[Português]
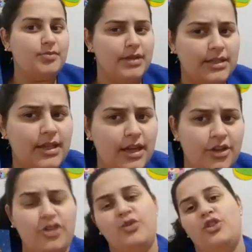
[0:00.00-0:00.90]
passear
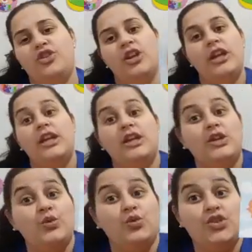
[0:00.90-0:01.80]
de noite
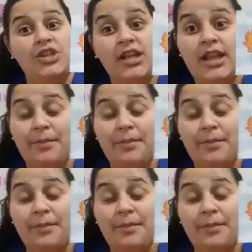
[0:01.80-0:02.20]
e o dia dá